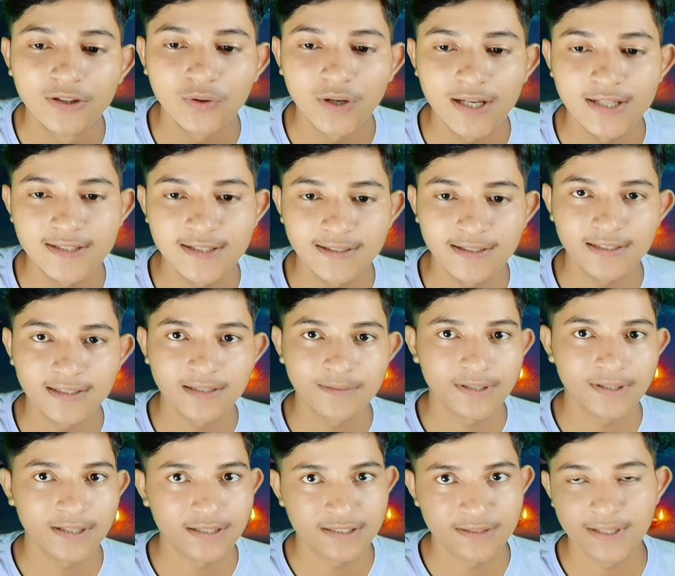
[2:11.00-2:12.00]
तो ऐसे करके
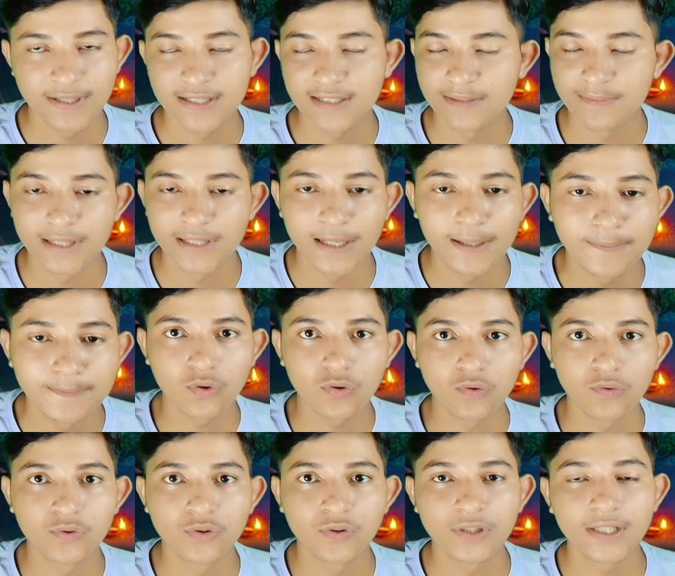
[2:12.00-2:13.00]
मैं हर्ष भैया से मिला तो
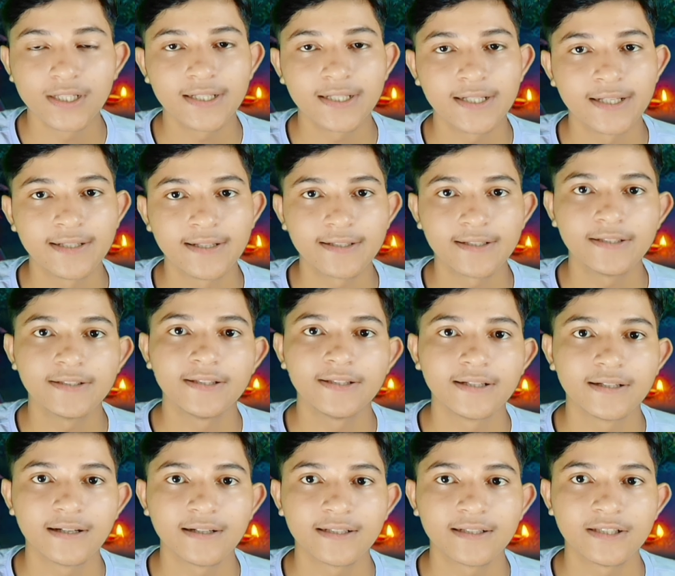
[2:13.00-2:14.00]
उन्होंने कहीं ना कहीं
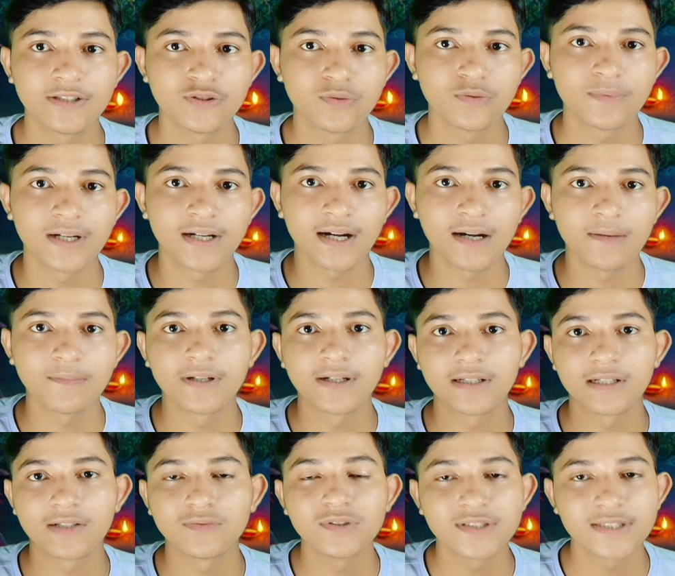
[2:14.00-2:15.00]
देखा कि जो मैं काम
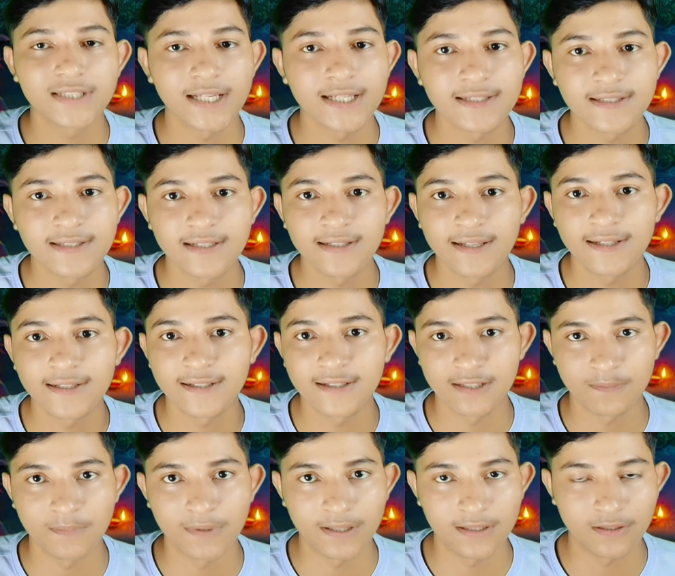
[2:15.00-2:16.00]
कर रहा हूँ वो सही से नहीं
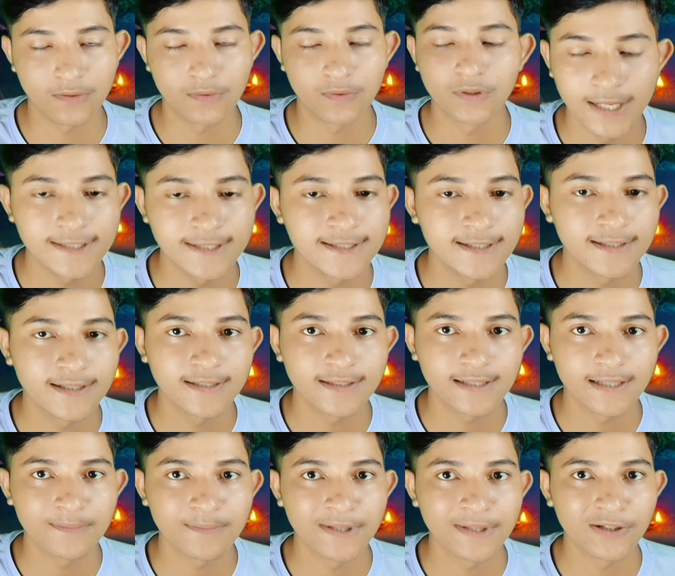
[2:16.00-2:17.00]
कर पा रहा हूँ ऐसे
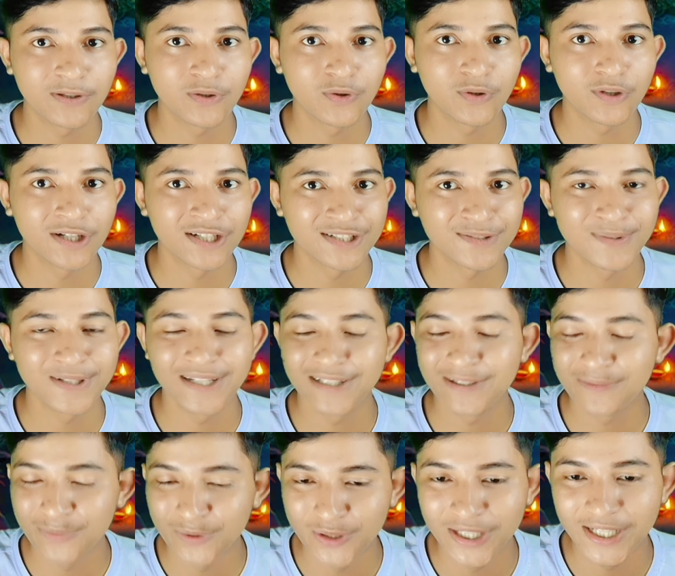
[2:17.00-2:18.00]
करके मेरे को हर्ष भैया
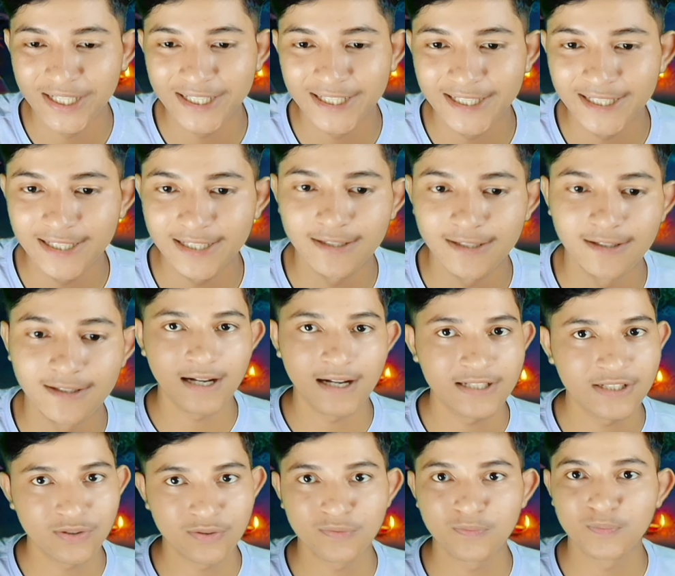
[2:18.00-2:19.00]
ने बोले कि
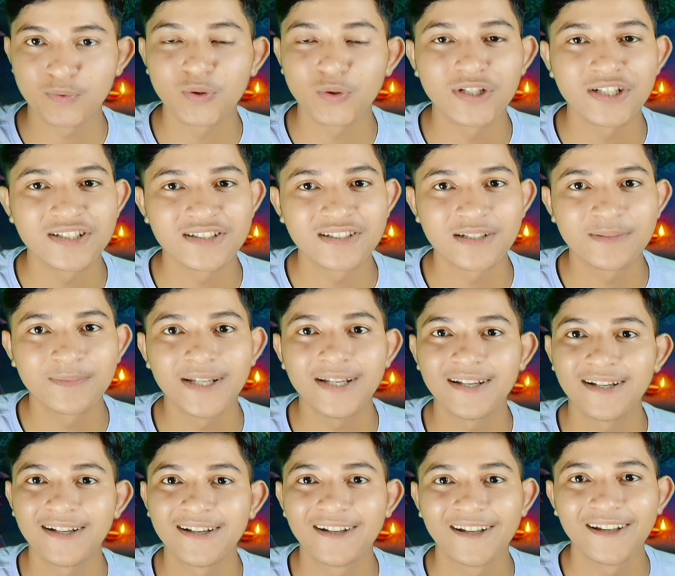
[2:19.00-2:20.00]
आ जाओ प्रोनेशन
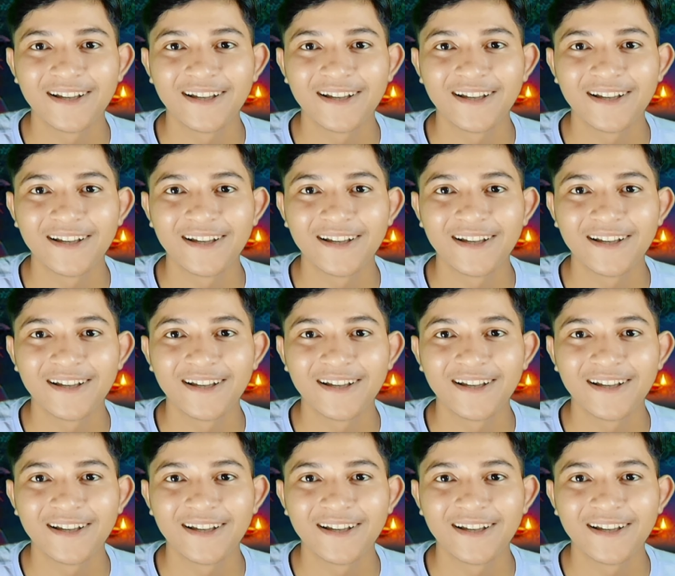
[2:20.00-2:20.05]
में